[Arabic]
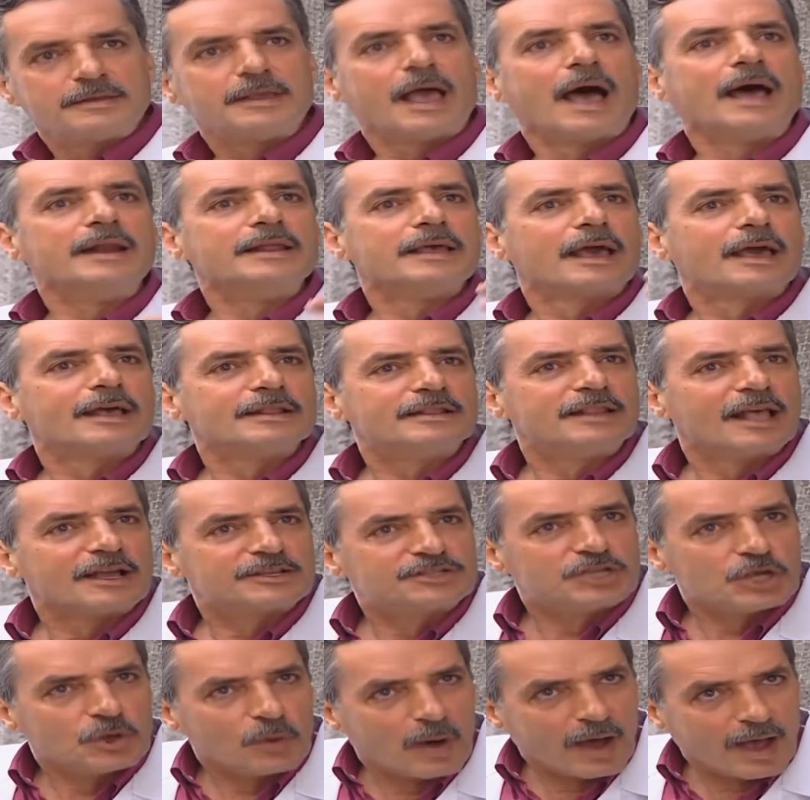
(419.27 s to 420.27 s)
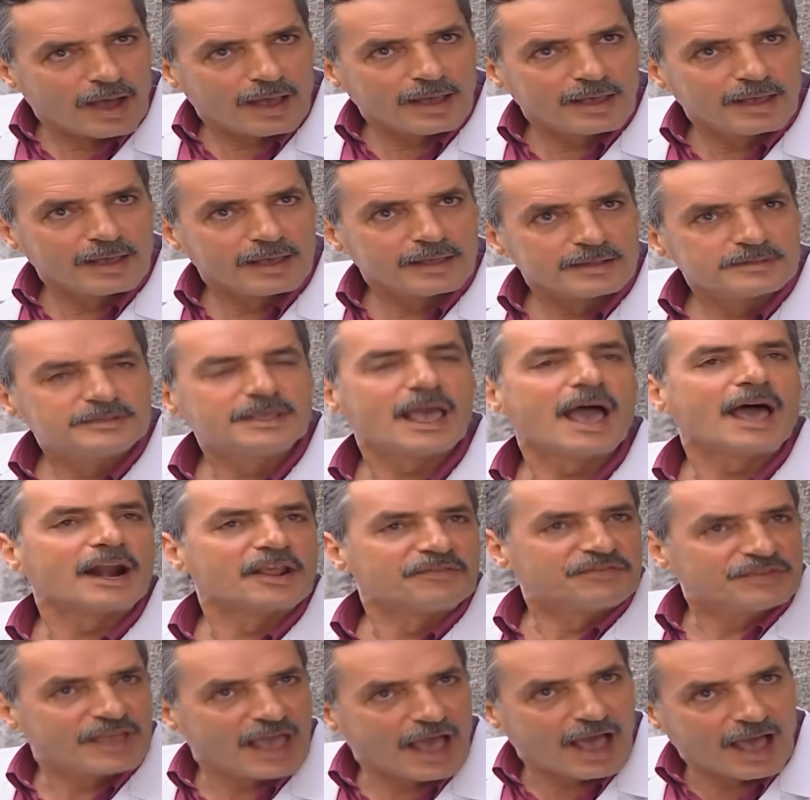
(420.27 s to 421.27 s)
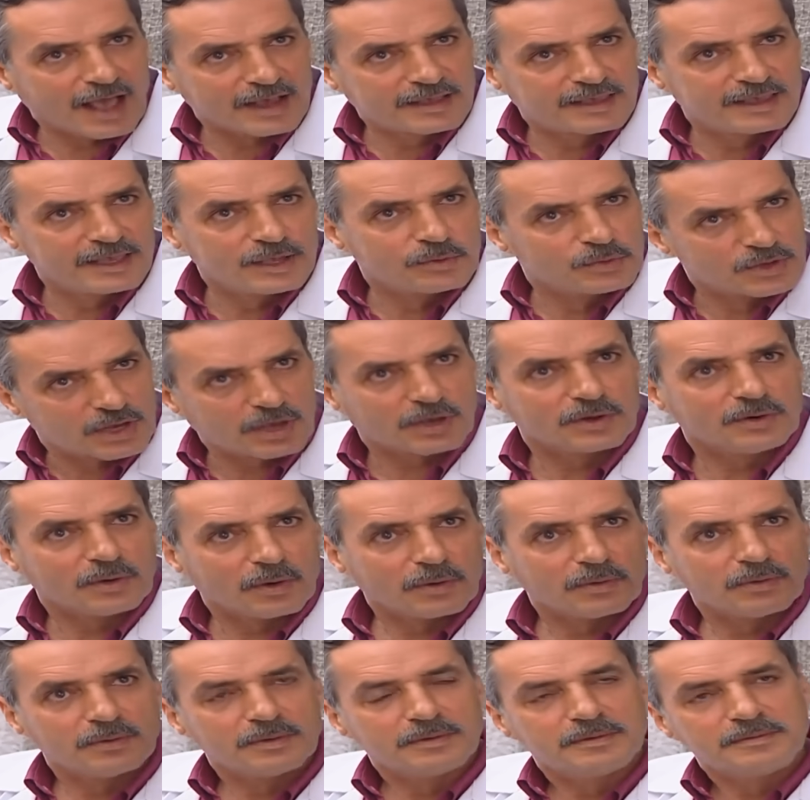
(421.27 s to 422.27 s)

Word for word: يعني خد لك شي واحد يعرف يحاكيه ويقنعه